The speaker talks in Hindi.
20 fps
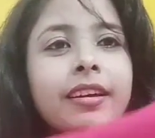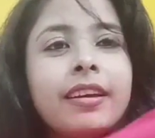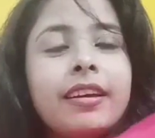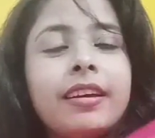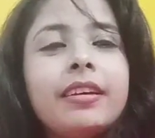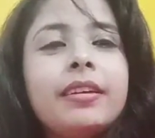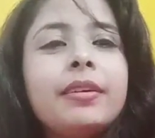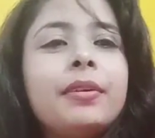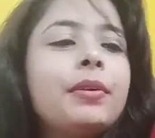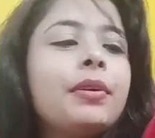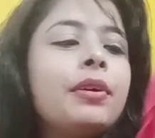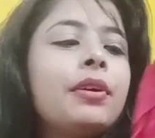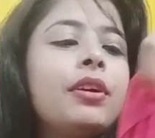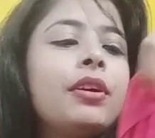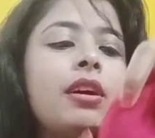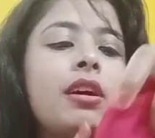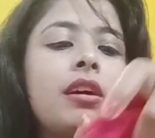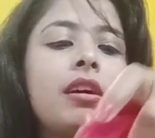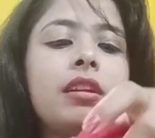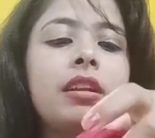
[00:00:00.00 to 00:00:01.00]
है
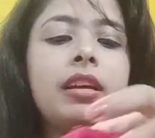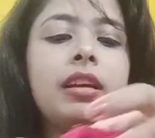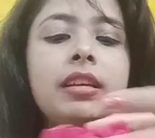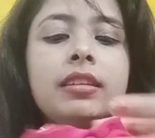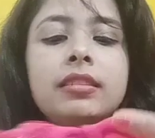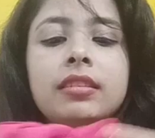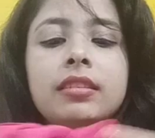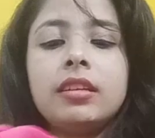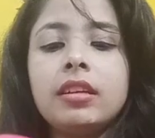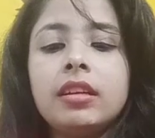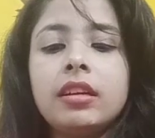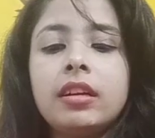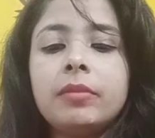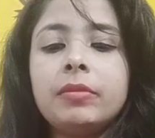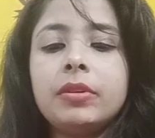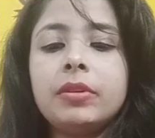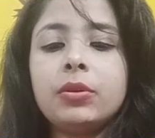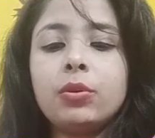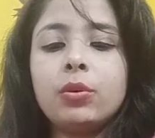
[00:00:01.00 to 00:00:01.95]
और ऐसे हमें